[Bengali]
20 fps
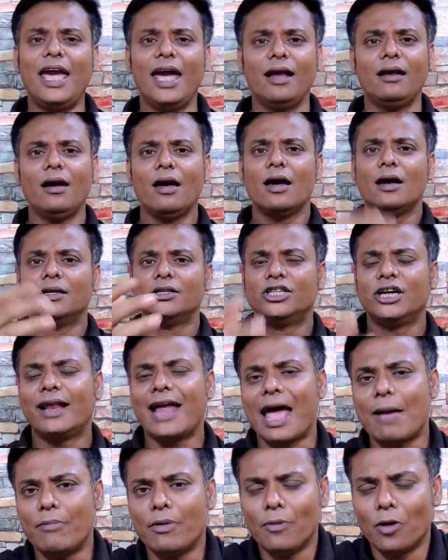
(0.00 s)
এর যে
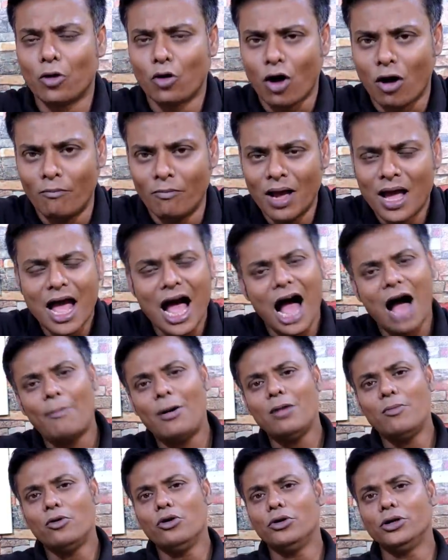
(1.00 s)
র্যাম এবং রম
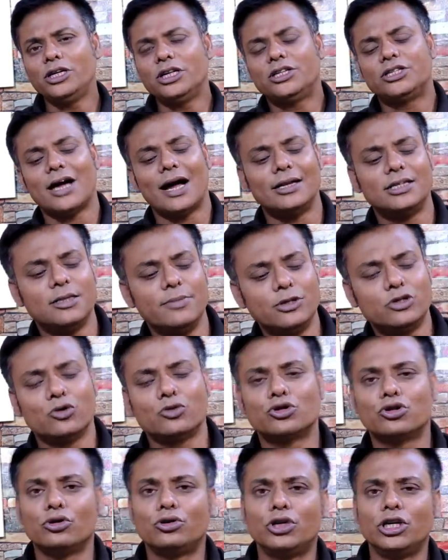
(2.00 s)
আমার মনে হচ্ছে চার জিবি
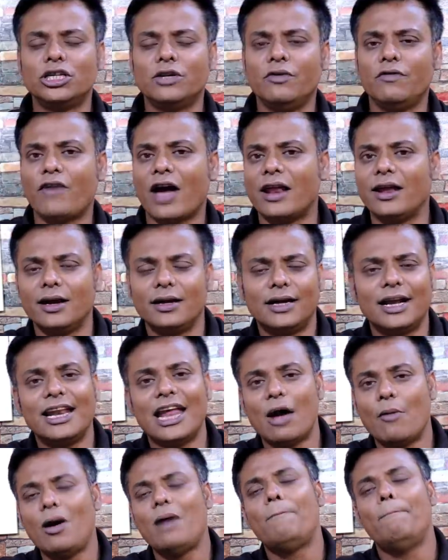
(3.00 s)
চৌষট্টি জিবি ভ্যারিয়েন্টটা
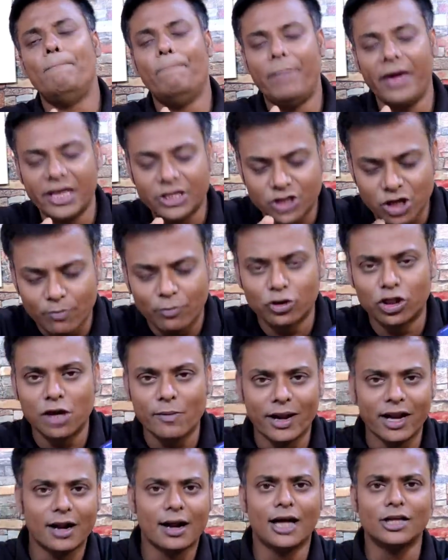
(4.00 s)
নেওয়া বেশি
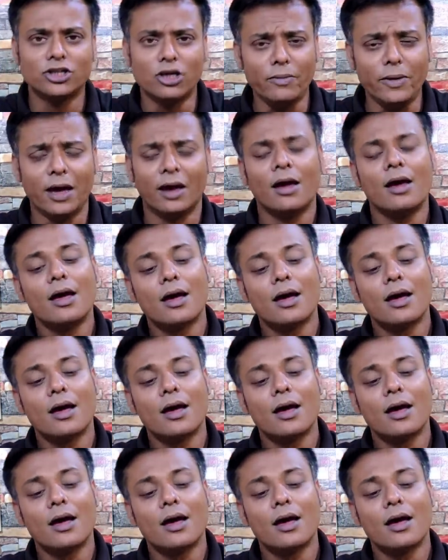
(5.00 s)
বুদ্ধিমানের কাজ হবে